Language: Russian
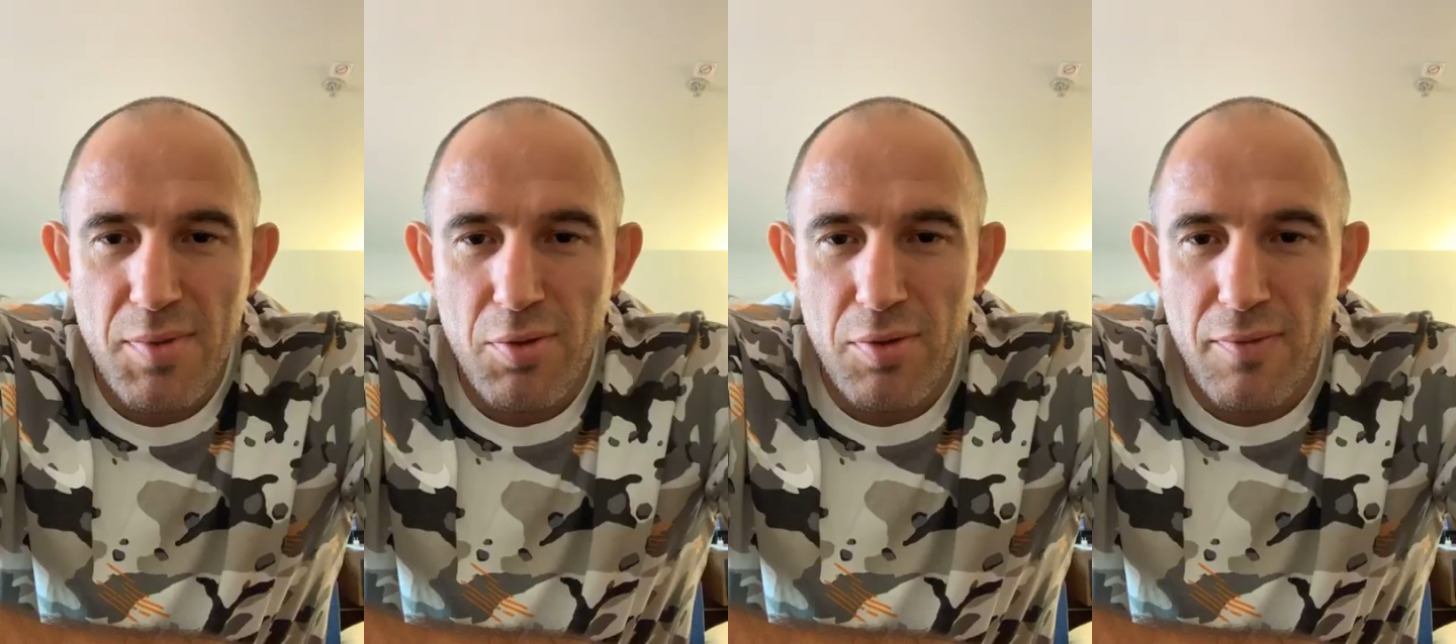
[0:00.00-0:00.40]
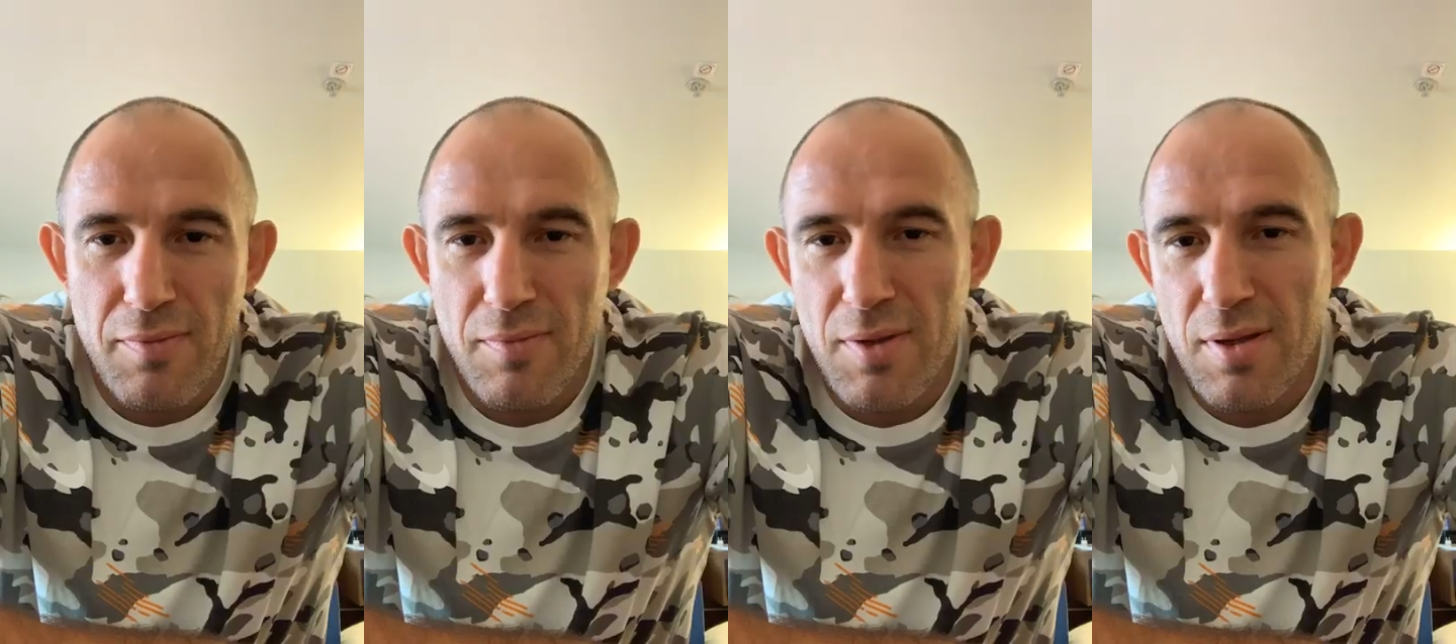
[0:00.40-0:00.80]
миллионов.
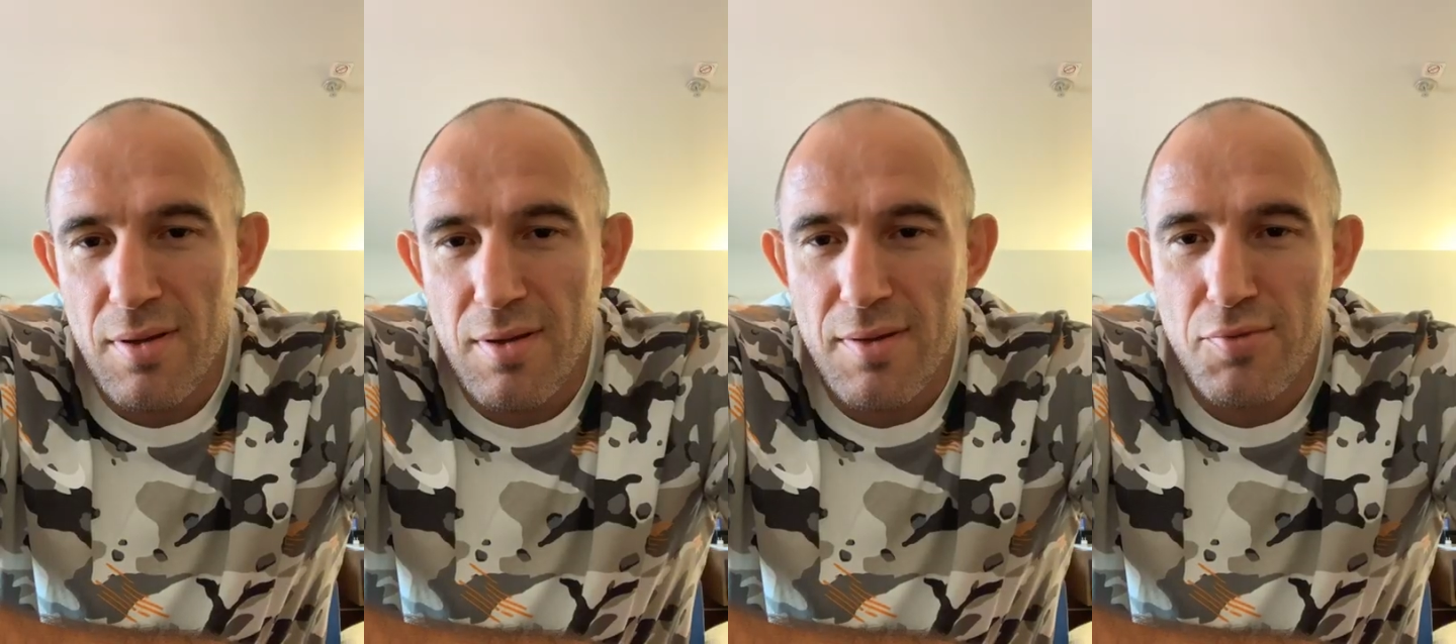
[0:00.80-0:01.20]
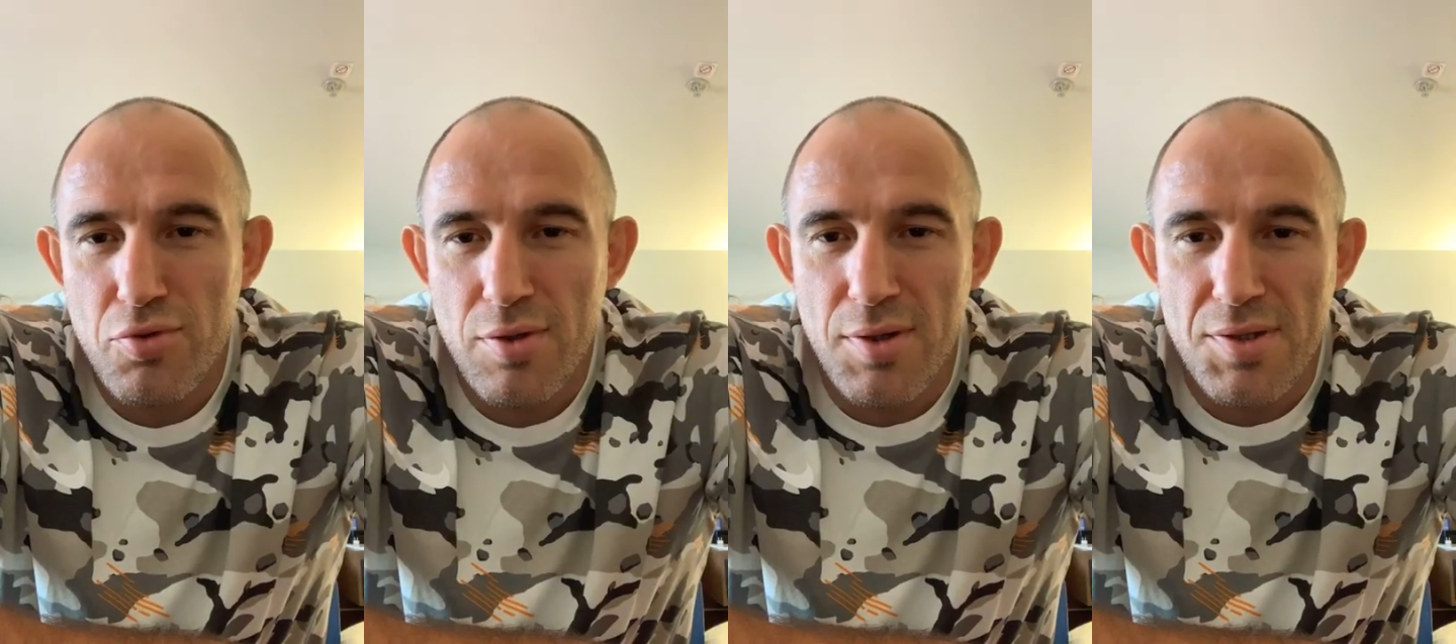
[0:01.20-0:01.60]
Да, это все
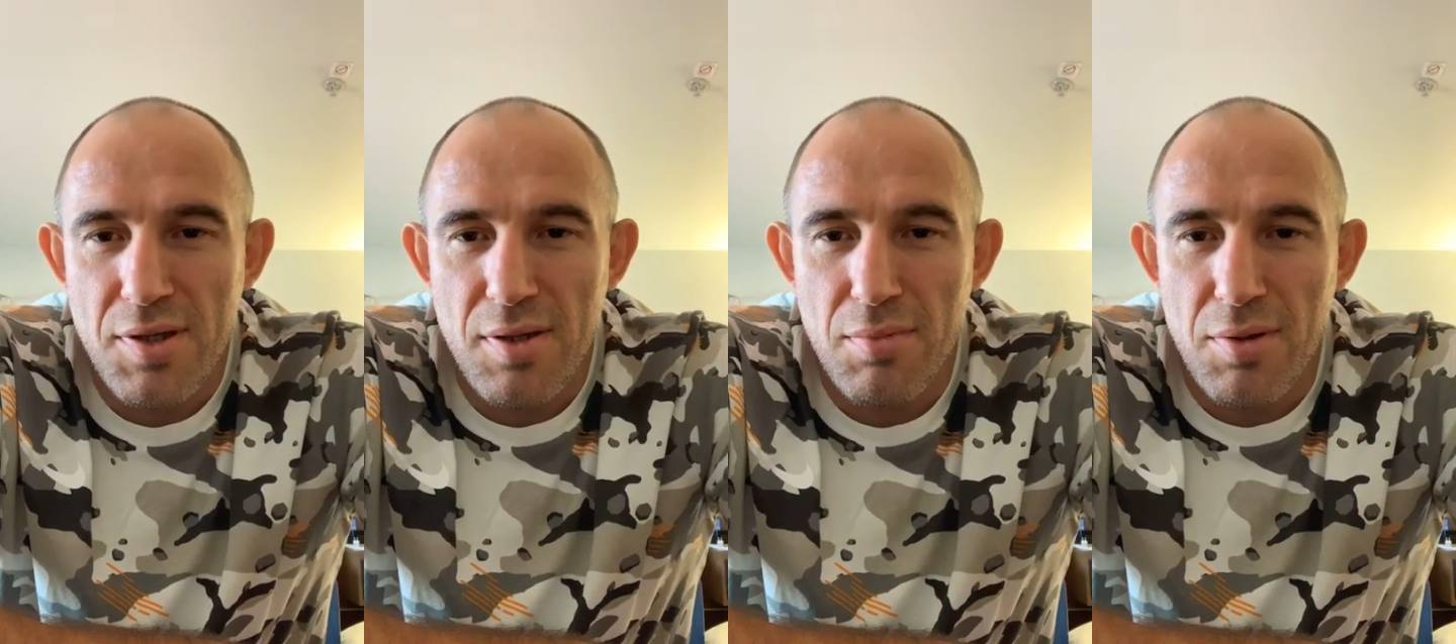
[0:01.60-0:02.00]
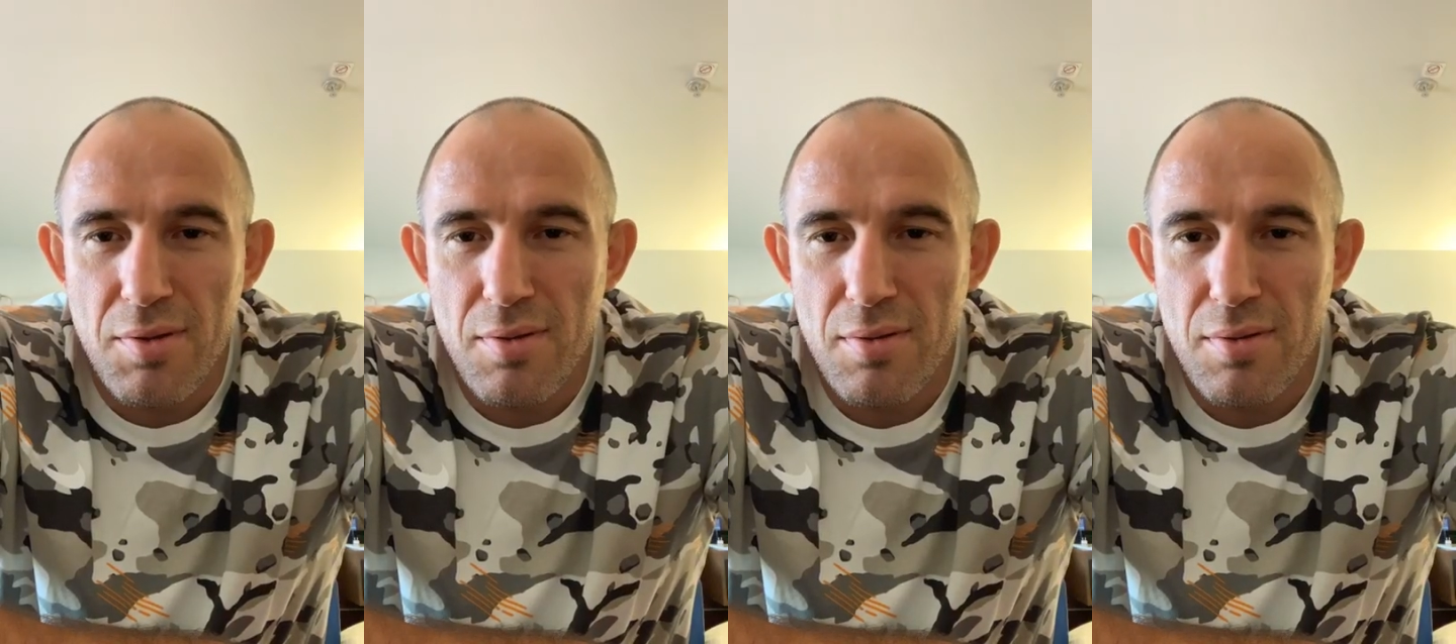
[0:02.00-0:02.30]
сказки, ребят.